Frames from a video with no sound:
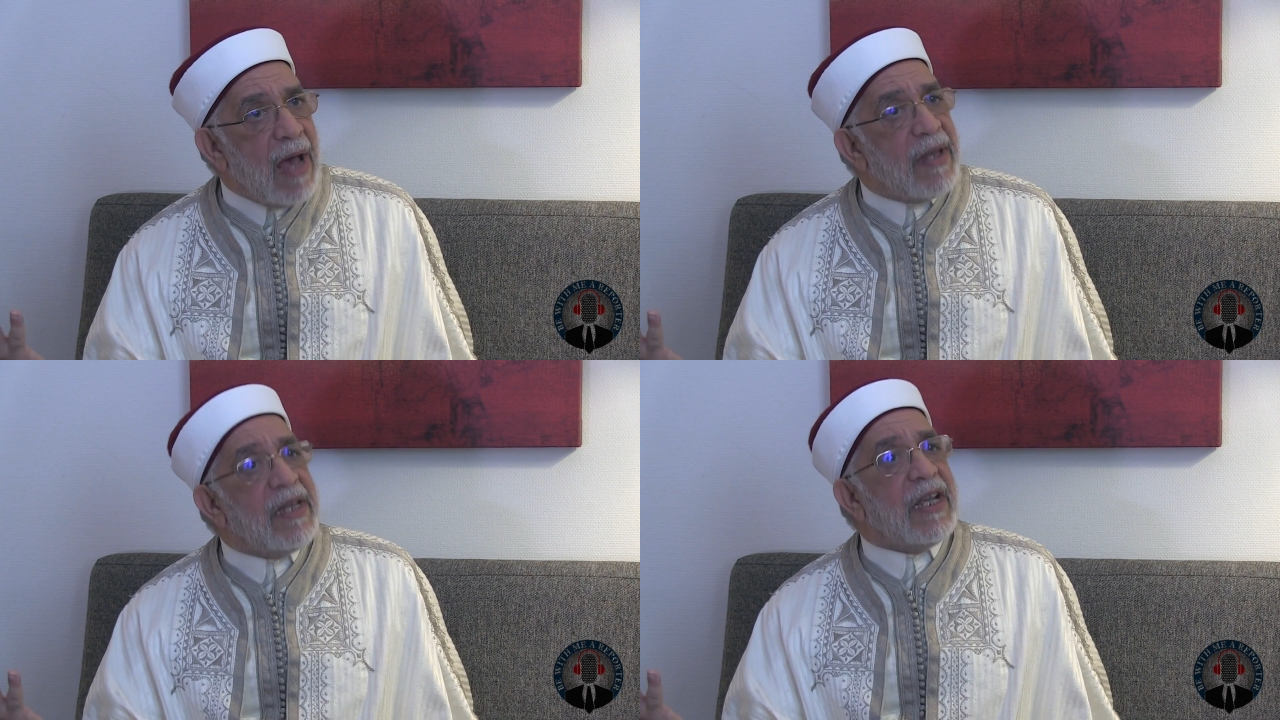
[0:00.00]

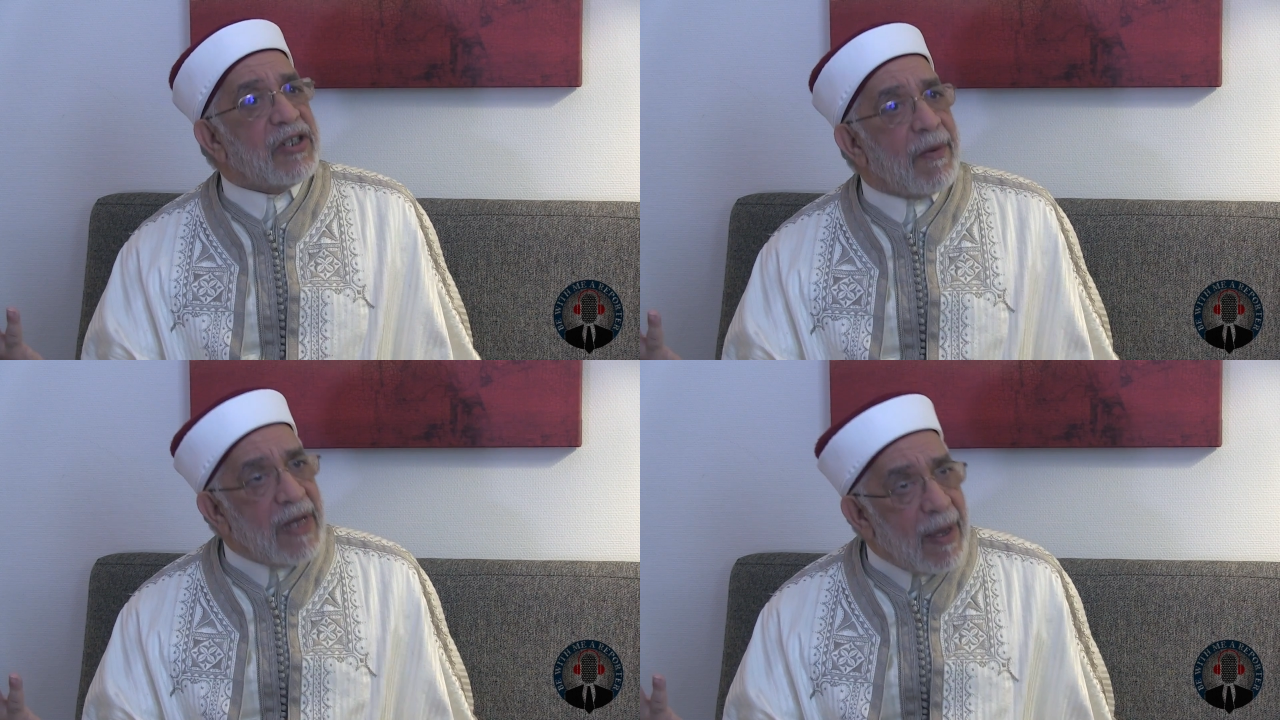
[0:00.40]
أمريكا
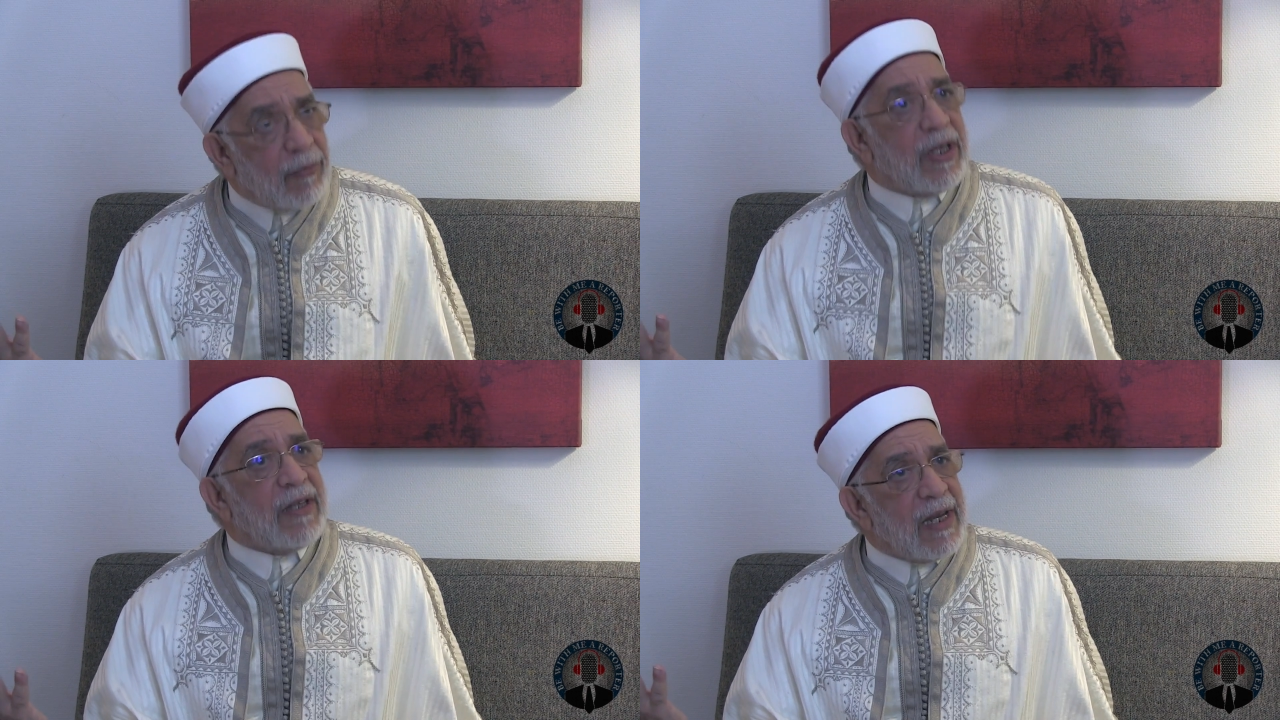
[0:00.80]
الشمالية
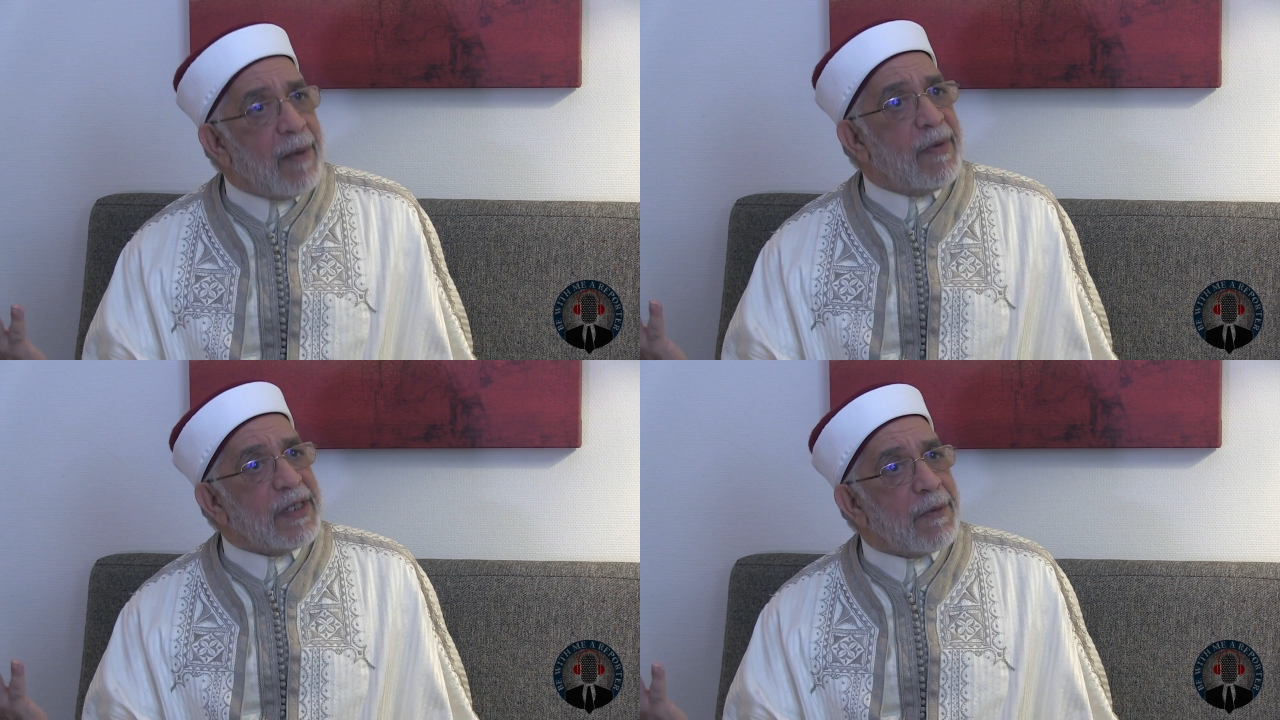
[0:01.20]

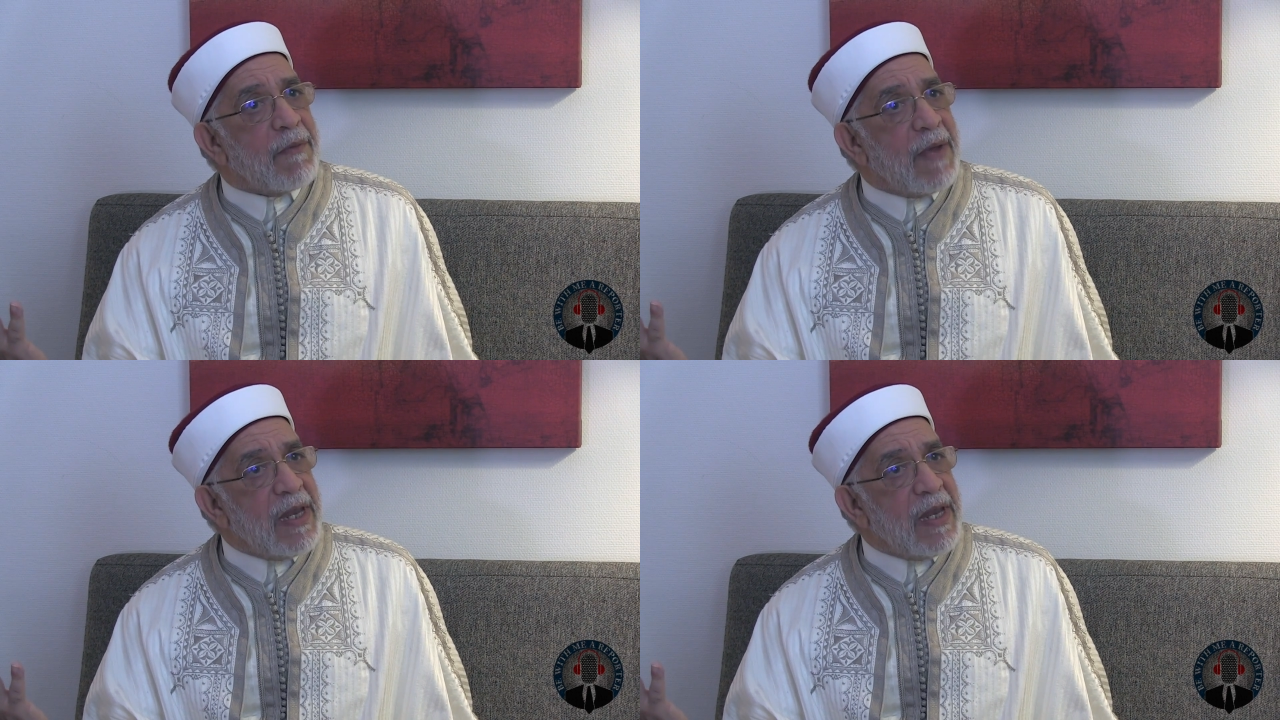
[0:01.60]
متدينة بنسبة